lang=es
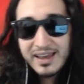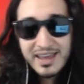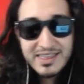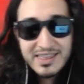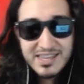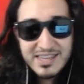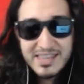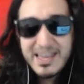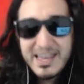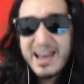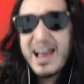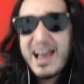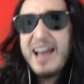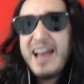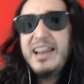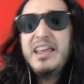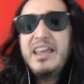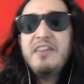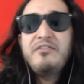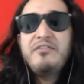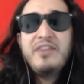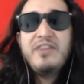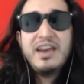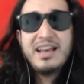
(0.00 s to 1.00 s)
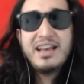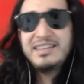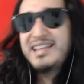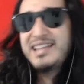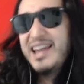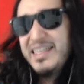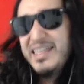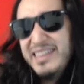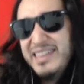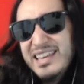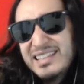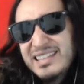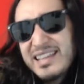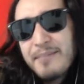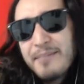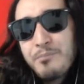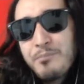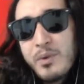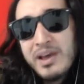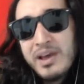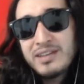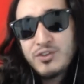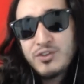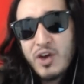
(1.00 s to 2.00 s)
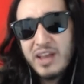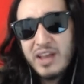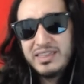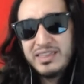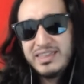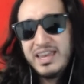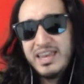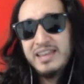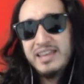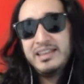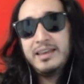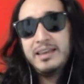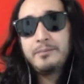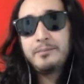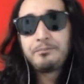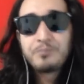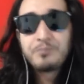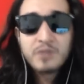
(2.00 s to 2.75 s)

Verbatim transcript: tiene Jalife, que se le dice, pues, no que tiene,